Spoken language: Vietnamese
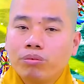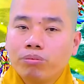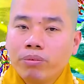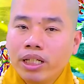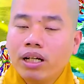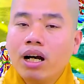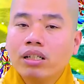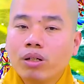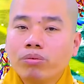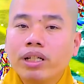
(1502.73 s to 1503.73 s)
biết
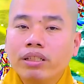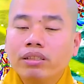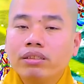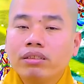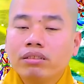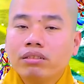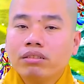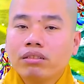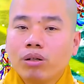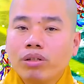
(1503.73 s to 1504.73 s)
ơn cung kính
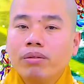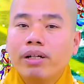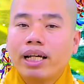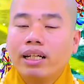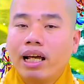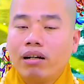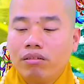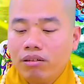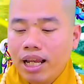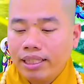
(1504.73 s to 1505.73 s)
cung kính bằng cách nào
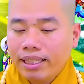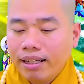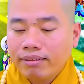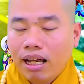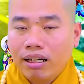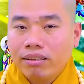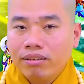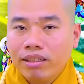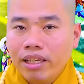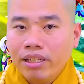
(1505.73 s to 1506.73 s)
là chân thật
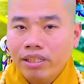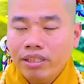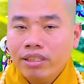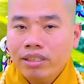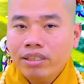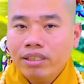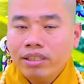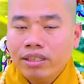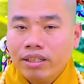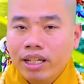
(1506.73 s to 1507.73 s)
trì
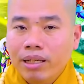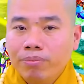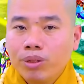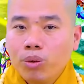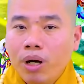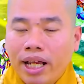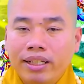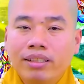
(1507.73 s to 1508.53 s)
niệm tu hành